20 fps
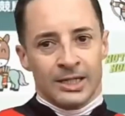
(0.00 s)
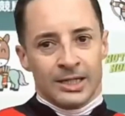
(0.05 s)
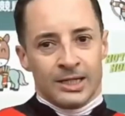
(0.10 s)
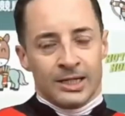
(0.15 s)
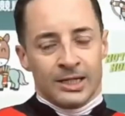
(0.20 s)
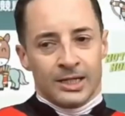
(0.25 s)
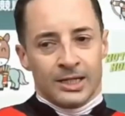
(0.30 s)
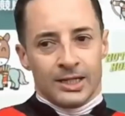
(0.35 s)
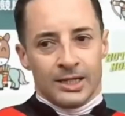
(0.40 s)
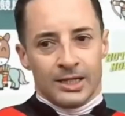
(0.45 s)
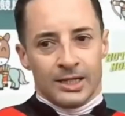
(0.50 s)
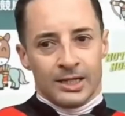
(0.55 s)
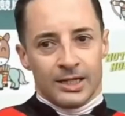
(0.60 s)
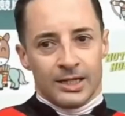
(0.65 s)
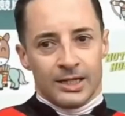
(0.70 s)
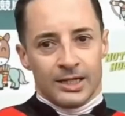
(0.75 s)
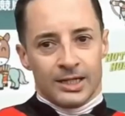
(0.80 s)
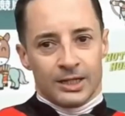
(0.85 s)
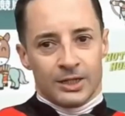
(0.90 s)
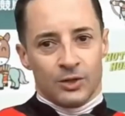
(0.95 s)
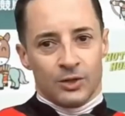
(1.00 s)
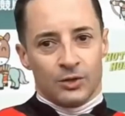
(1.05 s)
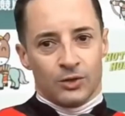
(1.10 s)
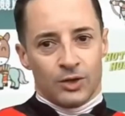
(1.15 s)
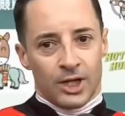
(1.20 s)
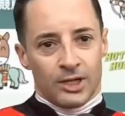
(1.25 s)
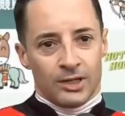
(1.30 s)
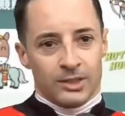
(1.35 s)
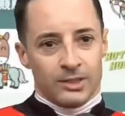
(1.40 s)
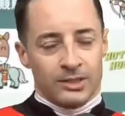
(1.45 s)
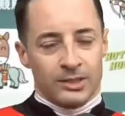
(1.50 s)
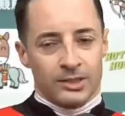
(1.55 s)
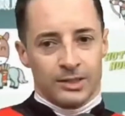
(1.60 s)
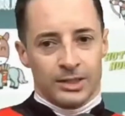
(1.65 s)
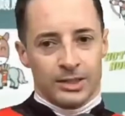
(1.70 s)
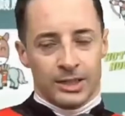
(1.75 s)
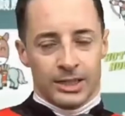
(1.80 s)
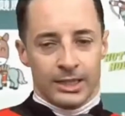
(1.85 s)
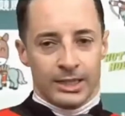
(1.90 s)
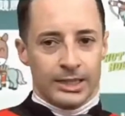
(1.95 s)
えー、今日は、
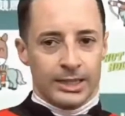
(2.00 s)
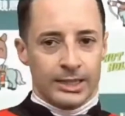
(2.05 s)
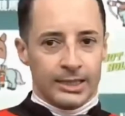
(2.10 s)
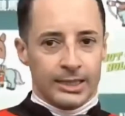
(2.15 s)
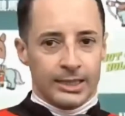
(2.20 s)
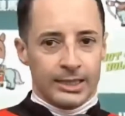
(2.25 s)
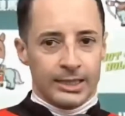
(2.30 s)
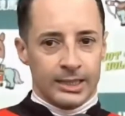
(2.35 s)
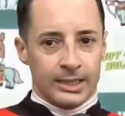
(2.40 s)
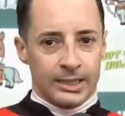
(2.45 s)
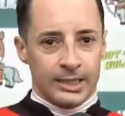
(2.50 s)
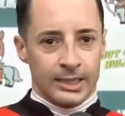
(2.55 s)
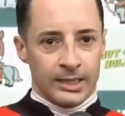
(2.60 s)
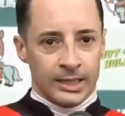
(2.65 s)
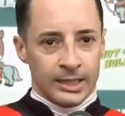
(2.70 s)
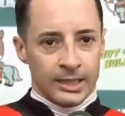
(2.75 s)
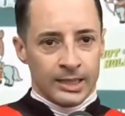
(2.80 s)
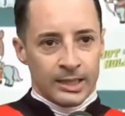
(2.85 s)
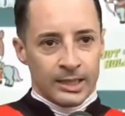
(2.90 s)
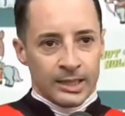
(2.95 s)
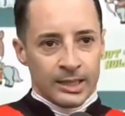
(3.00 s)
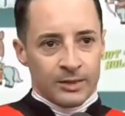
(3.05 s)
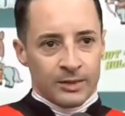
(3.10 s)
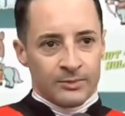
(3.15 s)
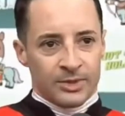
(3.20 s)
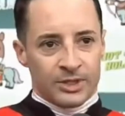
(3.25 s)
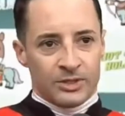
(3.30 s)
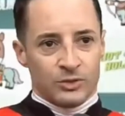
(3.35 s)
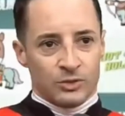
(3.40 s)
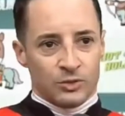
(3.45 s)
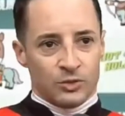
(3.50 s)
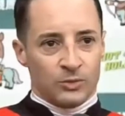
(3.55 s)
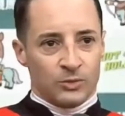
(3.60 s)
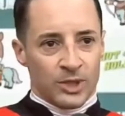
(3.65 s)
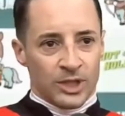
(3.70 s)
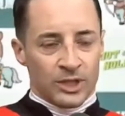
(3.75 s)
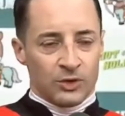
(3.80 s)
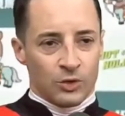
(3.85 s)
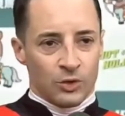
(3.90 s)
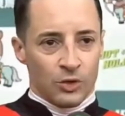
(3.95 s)
えー、別の
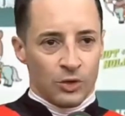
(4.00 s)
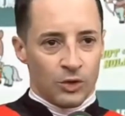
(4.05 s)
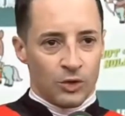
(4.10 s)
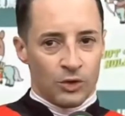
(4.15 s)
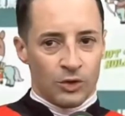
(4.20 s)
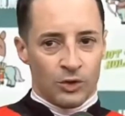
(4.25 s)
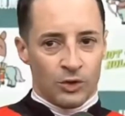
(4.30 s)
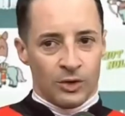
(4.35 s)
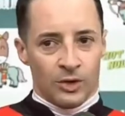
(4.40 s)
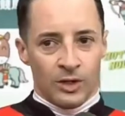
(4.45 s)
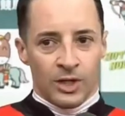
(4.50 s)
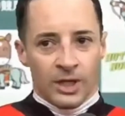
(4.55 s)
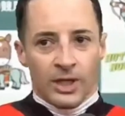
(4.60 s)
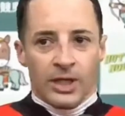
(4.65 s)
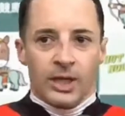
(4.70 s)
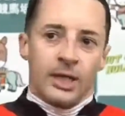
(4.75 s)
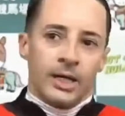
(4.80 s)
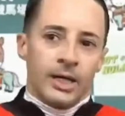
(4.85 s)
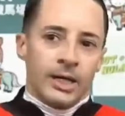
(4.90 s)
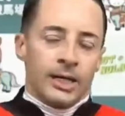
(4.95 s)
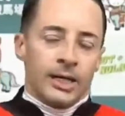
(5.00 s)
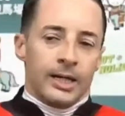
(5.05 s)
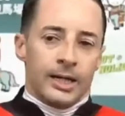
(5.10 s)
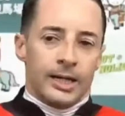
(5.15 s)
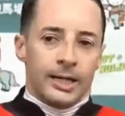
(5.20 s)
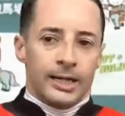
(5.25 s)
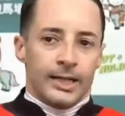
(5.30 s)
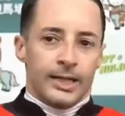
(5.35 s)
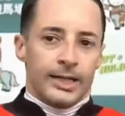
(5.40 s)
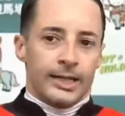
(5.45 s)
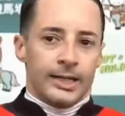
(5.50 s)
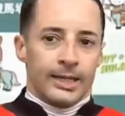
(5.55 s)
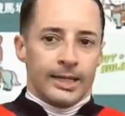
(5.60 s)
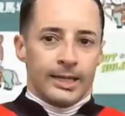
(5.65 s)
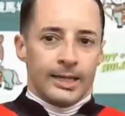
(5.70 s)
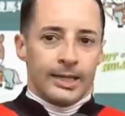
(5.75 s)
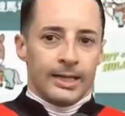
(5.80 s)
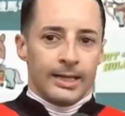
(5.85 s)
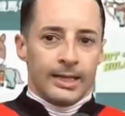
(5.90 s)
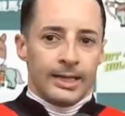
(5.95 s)
馬と、
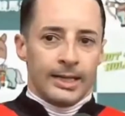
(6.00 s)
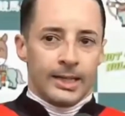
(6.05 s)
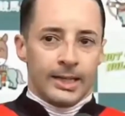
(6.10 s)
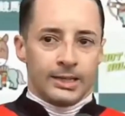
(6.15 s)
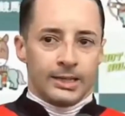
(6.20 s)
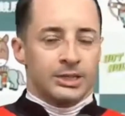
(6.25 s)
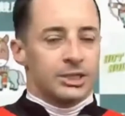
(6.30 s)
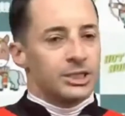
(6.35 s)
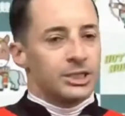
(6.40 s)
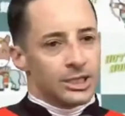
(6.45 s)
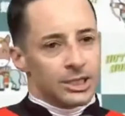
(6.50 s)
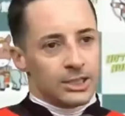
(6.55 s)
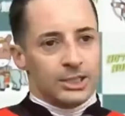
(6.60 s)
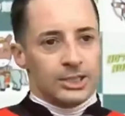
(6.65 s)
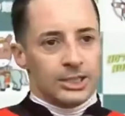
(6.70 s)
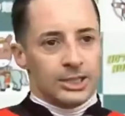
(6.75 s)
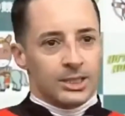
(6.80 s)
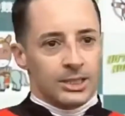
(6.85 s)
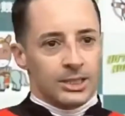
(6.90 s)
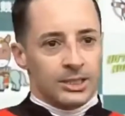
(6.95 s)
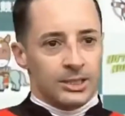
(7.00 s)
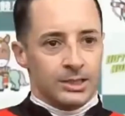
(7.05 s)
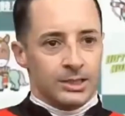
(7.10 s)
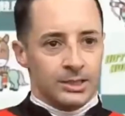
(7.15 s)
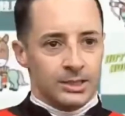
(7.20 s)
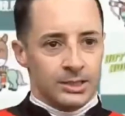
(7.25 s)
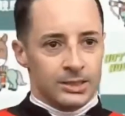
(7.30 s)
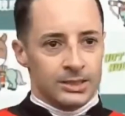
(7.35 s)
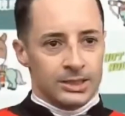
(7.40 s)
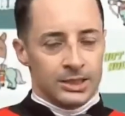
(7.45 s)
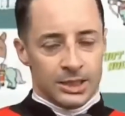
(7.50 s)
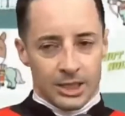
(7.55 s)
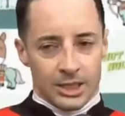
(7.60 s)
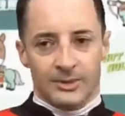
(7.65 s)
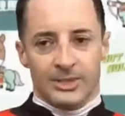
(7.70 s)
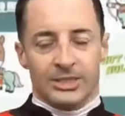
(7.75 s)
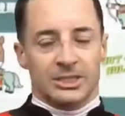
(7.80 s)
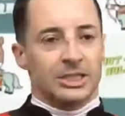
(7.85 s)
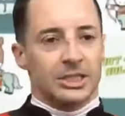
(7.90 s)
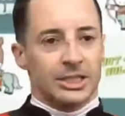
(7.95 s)
えー、走り方が違い
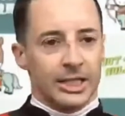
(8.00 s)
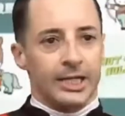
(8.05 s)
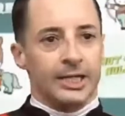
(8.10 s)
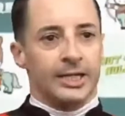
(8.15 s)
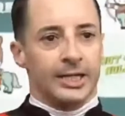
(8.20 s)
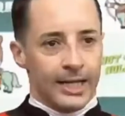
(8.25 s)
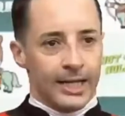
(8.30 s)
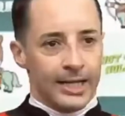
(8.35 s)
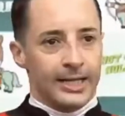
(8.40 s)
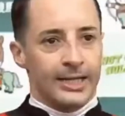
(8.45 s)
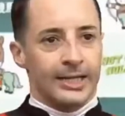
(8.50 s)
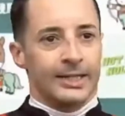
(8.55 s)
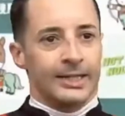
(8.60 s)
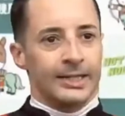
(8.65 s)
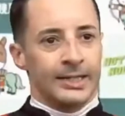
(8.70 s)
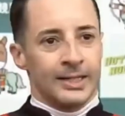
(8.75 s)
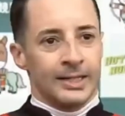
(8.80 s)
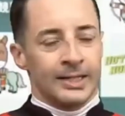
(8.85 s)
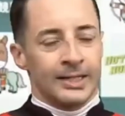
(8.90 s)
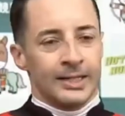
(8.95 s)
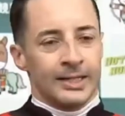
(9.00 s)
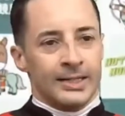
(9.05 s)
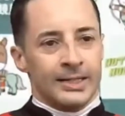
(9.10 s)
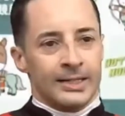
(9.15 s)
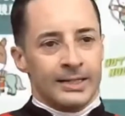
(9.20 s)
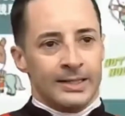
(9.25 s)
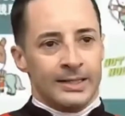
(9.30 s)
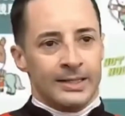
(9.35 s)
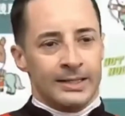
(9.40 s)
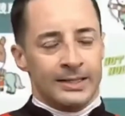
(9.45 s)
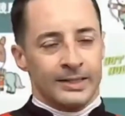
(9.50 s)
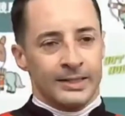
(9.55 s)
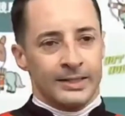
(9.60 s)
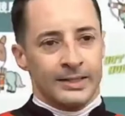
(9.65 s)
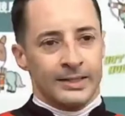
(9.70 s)
ましたね、はい、本当のグ